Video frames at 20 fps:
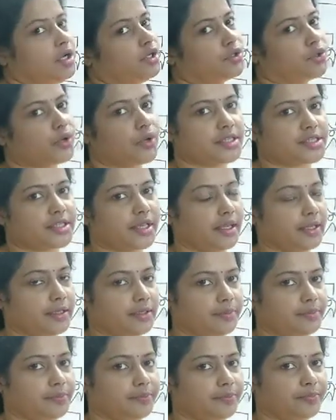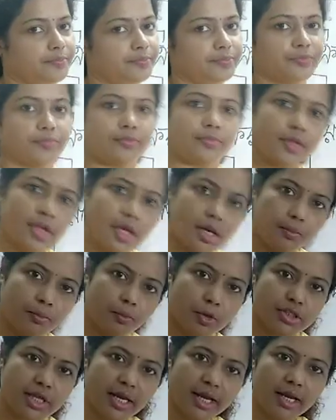রয়েছে
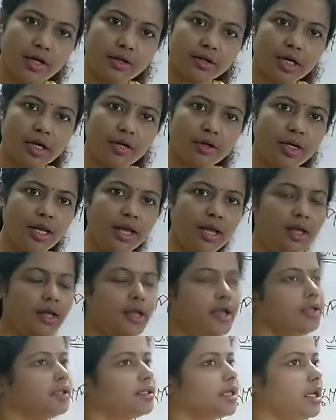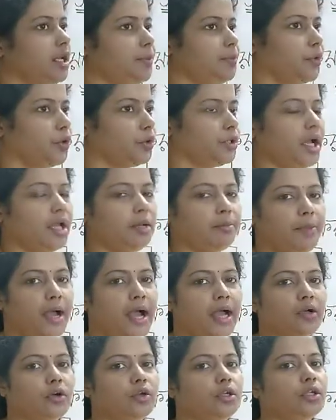বোঝা গেল তাহলে তাহলে প্রধান
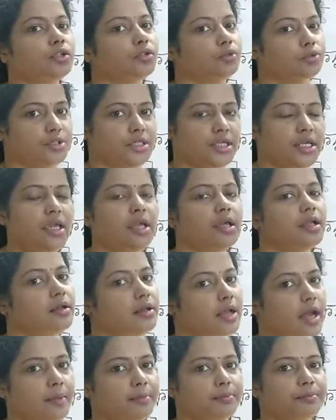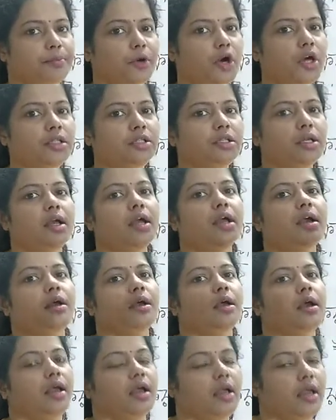ভাগ হলো দুটি নামপদ
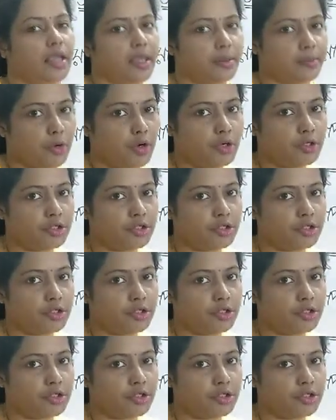এবং